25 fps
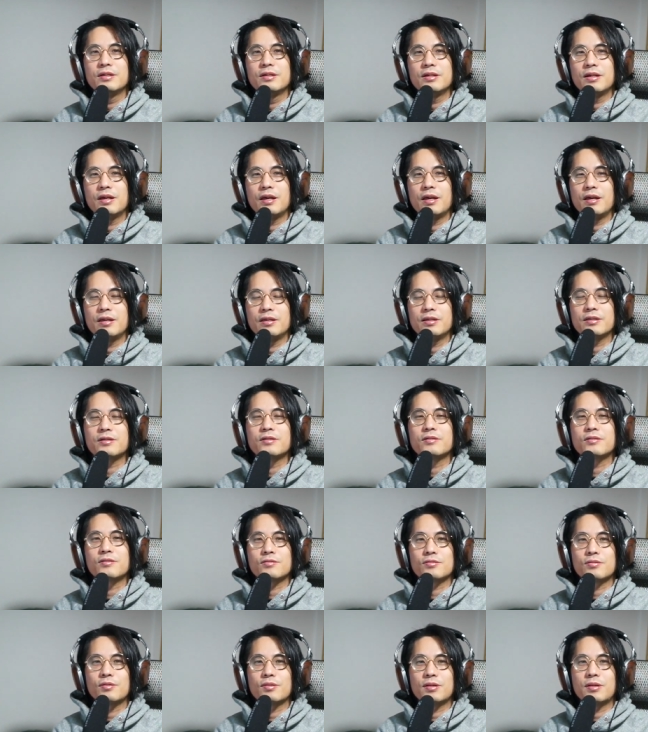えー、行く
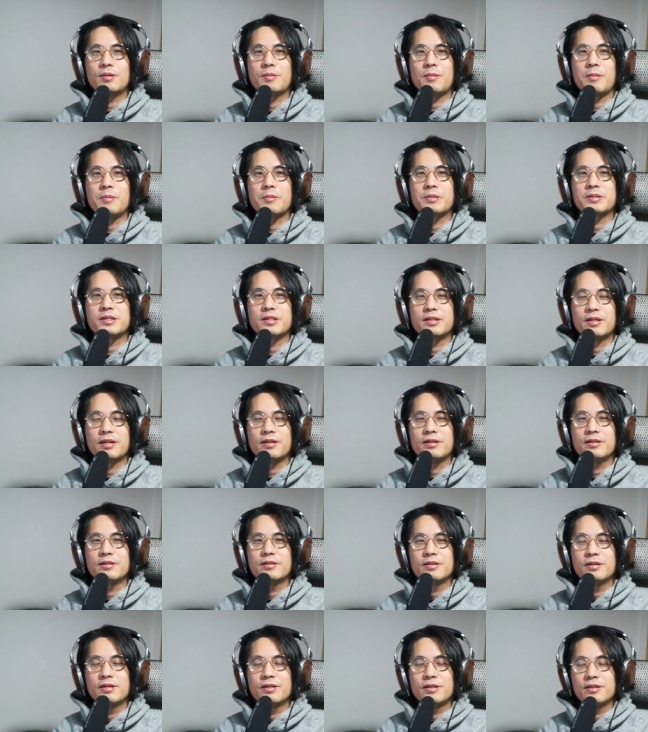ことに決めましたね。
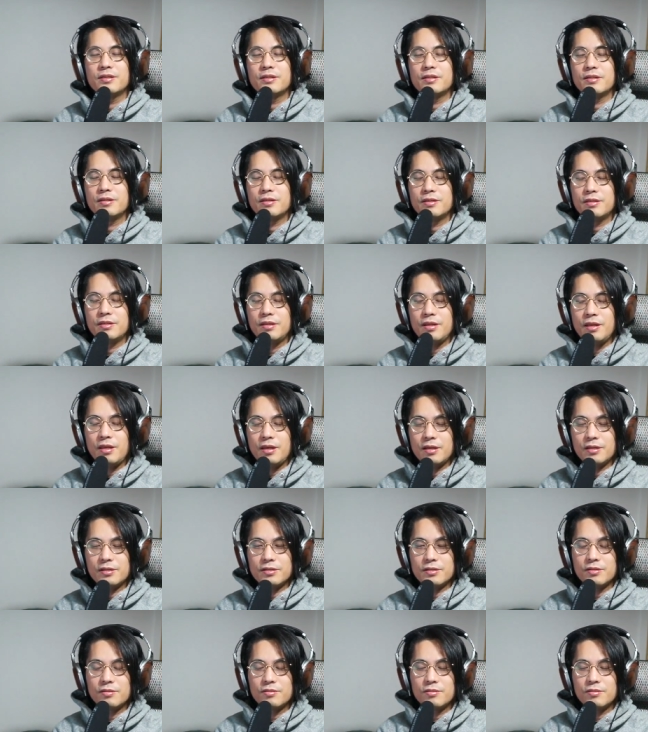で、
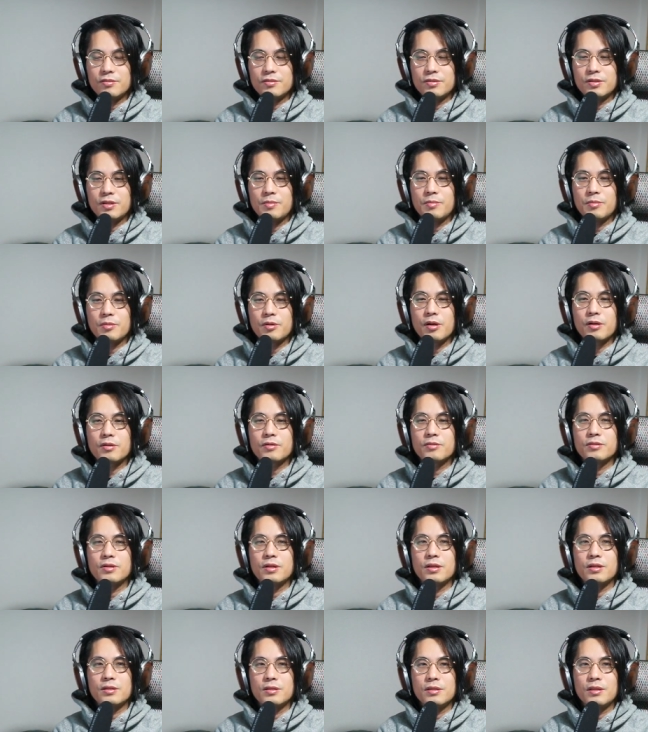その専門学校
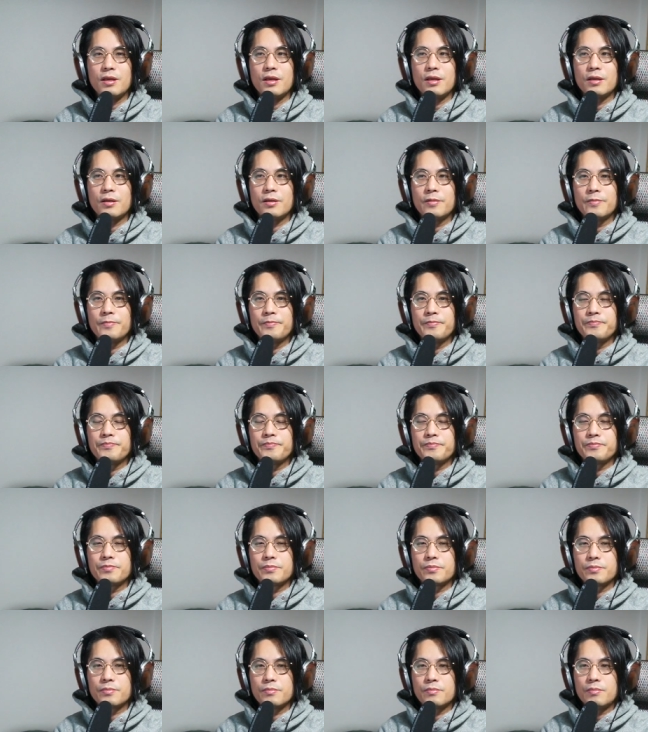に行って、
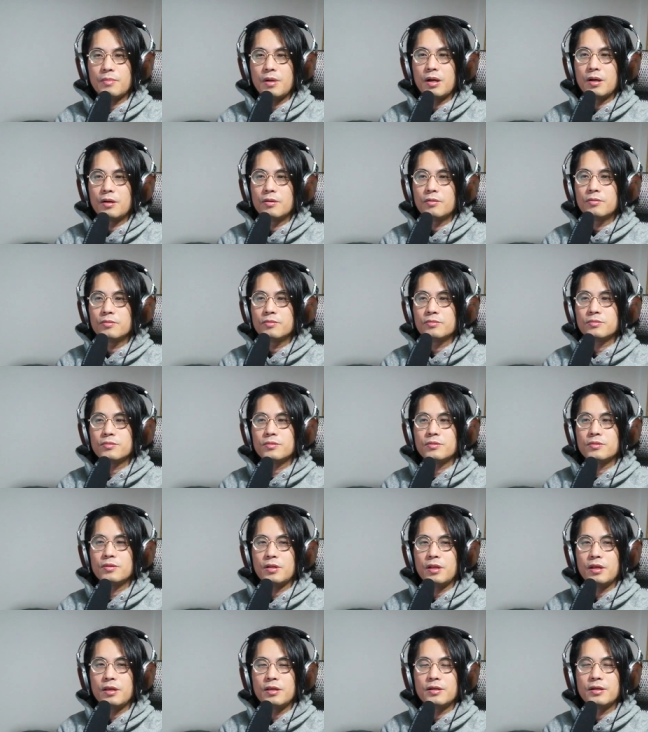まあ本当に
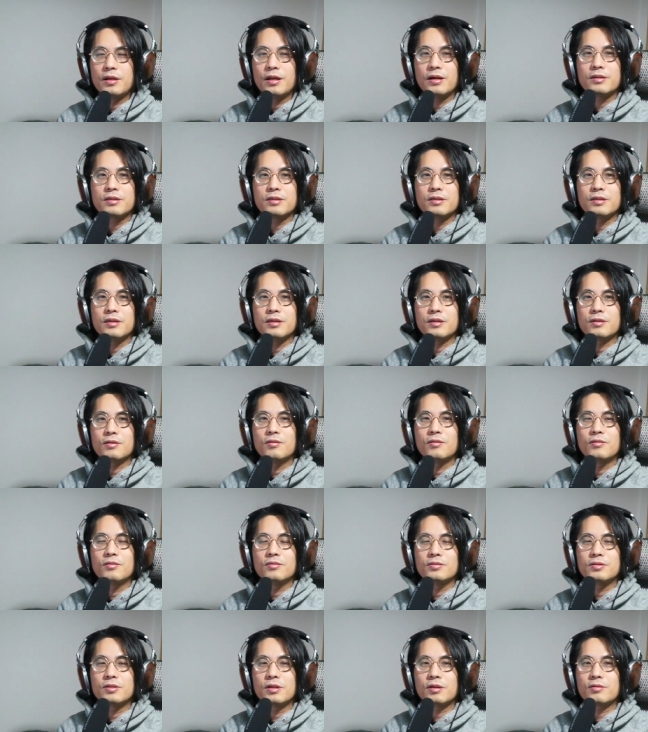ね、ラッキー、
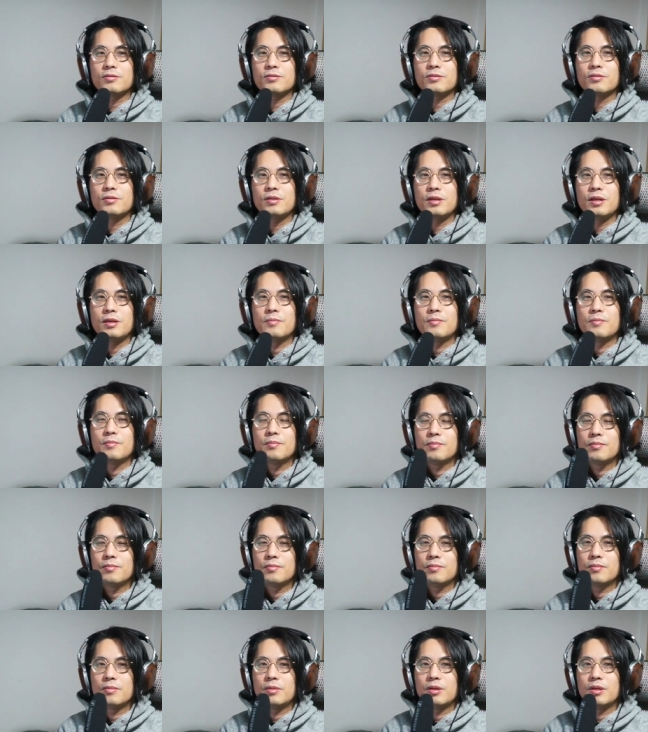幸運なことに、
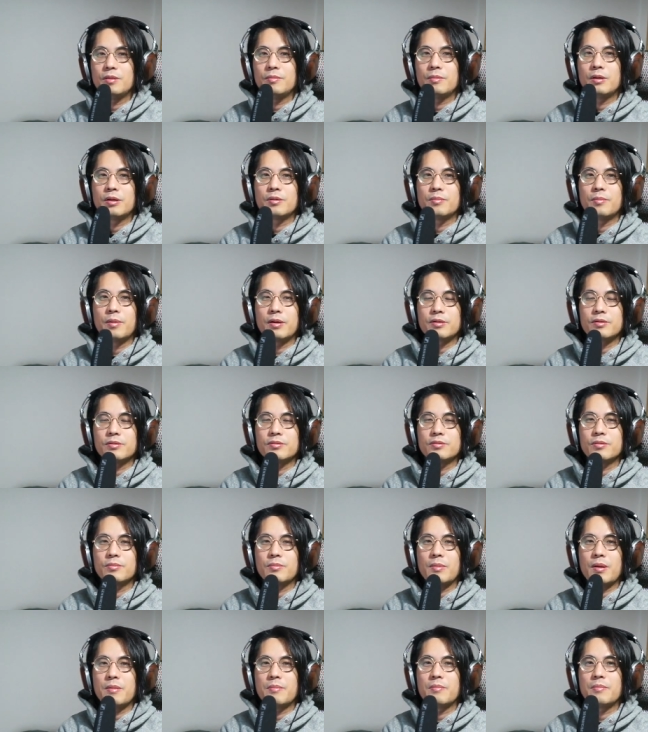今のバコの
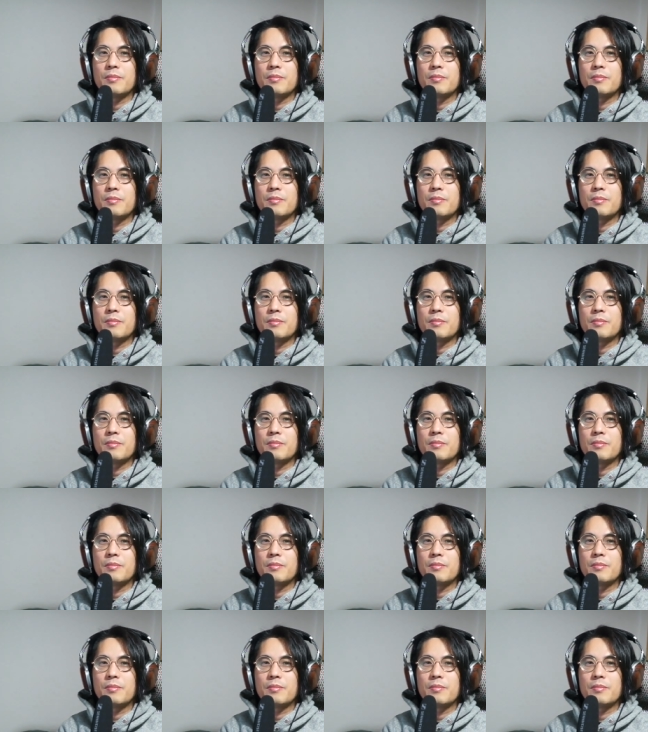メン